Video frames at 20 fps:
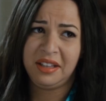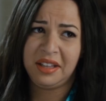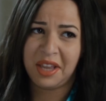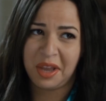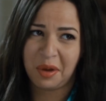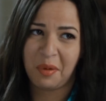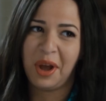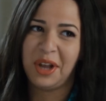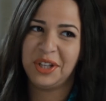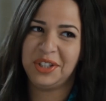
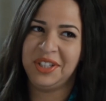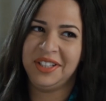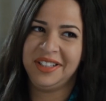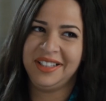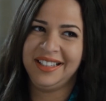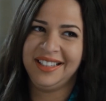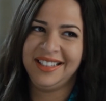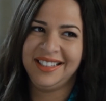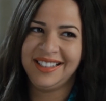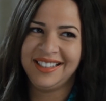هي وحشتني
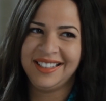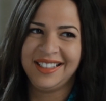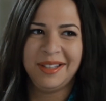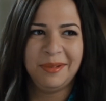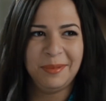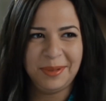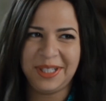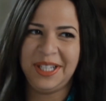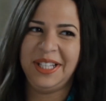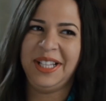
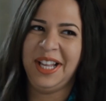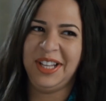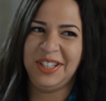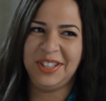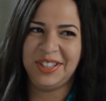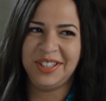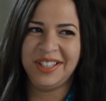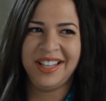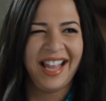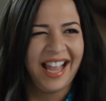ما
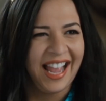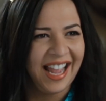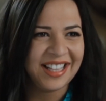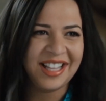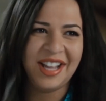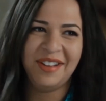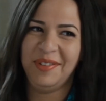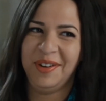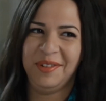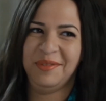تقلقش
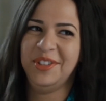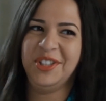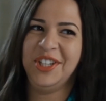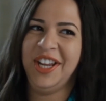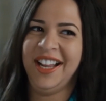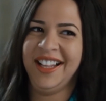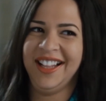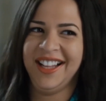انا هفرفشها